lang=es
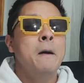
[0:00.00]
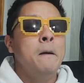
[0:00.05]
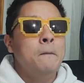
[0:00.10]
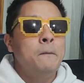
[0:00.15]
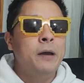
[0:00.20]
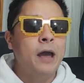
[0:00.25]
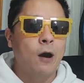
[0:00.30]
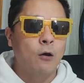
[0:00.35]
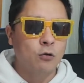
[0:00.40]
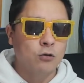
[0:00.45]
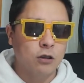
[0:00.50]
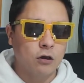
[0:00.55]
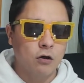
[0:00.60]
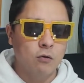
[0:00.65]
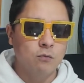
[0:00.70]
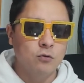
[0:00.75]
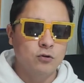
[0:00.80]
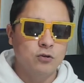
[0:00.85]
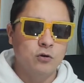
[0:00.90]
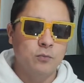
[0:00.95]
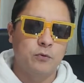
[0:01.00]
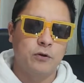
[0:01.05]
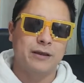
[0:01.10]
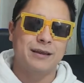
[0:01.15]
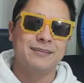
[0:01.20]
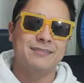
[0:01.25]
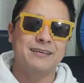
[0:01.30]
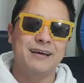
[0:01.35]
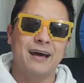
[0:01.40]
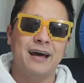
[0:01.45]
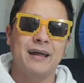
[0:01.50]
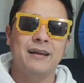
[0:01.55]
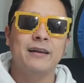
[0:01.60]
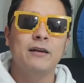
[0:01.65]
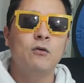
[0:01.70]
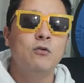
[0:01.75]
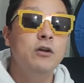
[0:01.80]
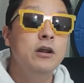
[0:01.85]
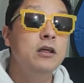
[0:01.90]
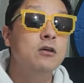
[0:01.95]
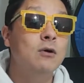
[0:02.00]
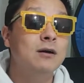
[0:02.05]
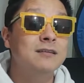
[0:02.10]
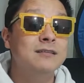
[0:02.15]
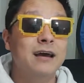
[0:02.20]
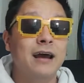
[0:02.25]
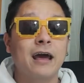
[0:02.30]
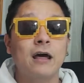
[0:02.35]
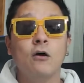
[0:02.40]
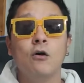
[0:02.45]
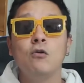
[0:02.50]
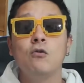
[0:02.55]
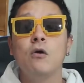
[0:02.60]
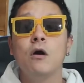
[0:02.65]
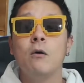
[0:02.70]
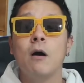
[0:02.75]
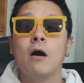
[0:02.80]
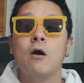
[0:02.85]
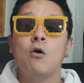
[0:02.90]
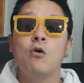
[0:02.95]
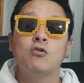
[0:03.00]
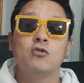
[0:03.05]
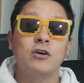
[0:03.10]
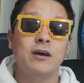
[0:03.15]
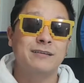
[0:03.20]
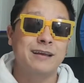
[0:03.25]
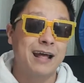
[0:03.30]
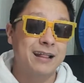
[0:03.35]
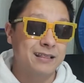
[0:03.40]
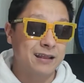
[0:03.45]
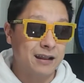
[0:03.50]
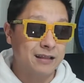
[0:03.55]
me ha gustado mucho porque se han reunido, han sacado nuevas cosas, han